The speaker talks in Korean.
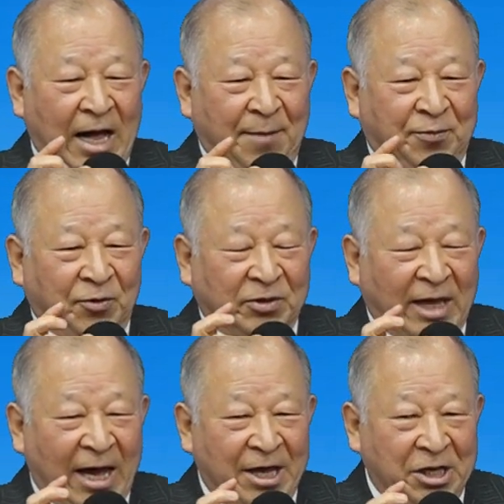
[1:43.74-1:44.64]
앞으로
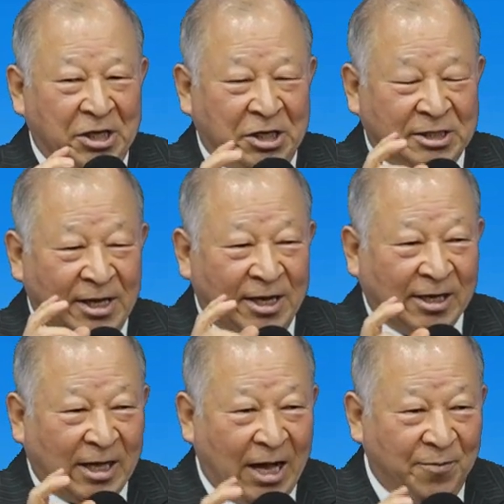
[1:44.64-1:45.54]

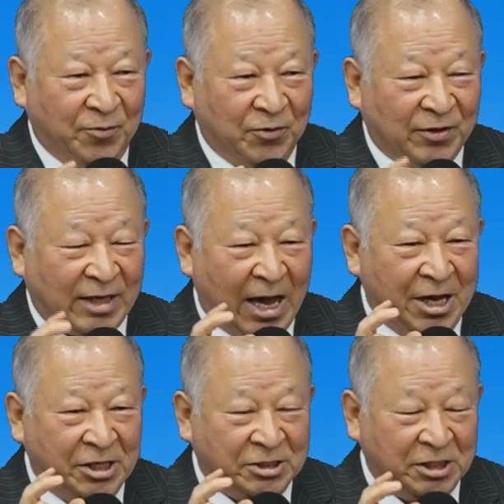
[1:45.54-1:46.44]
다윗의 가문,
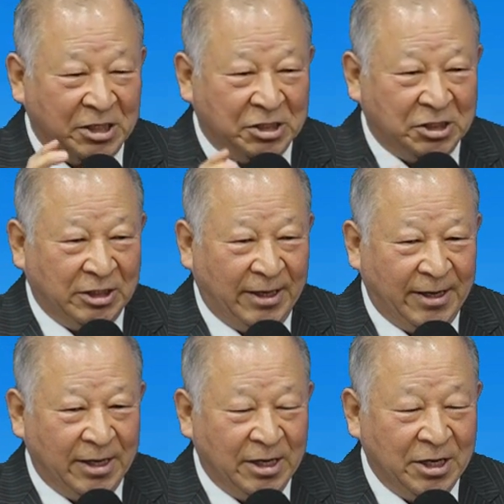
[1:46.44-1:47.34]
다윗의
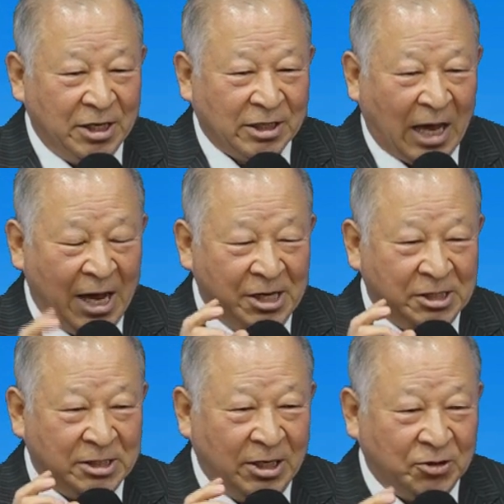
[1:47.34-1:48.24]
시대,
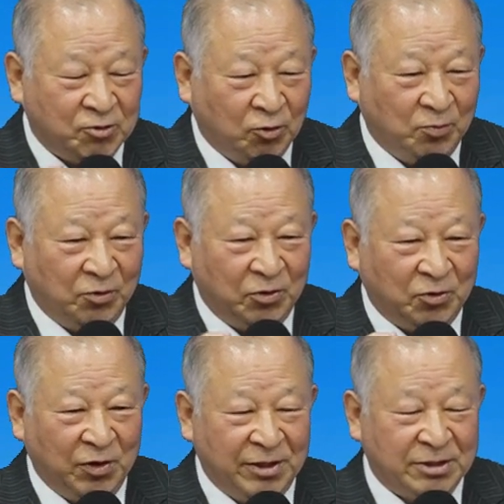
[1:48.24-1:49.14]
다윗의 족보를
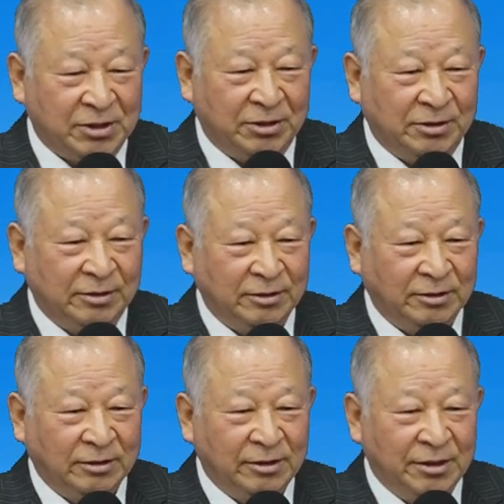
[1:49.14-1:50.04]
통해서
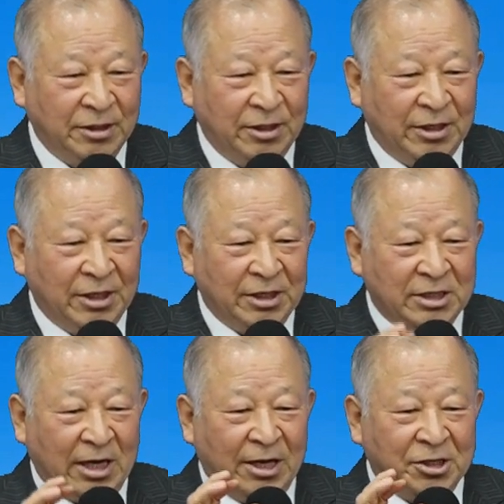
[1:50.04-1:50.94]

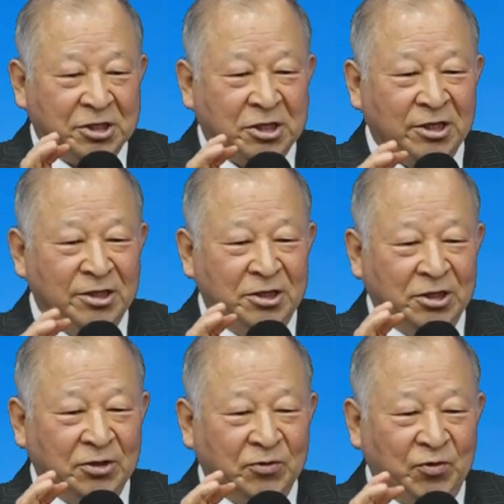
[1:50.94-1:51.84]
자,
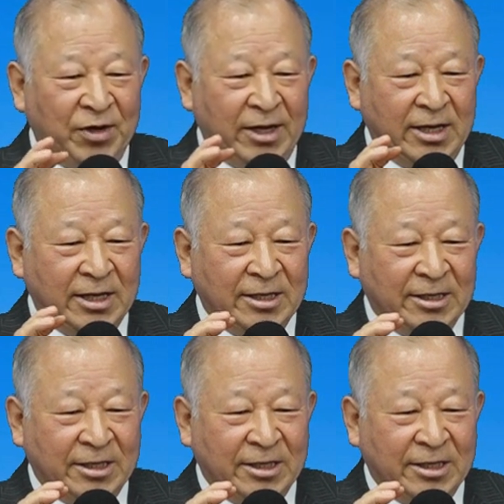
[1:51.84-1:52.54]
천년 후에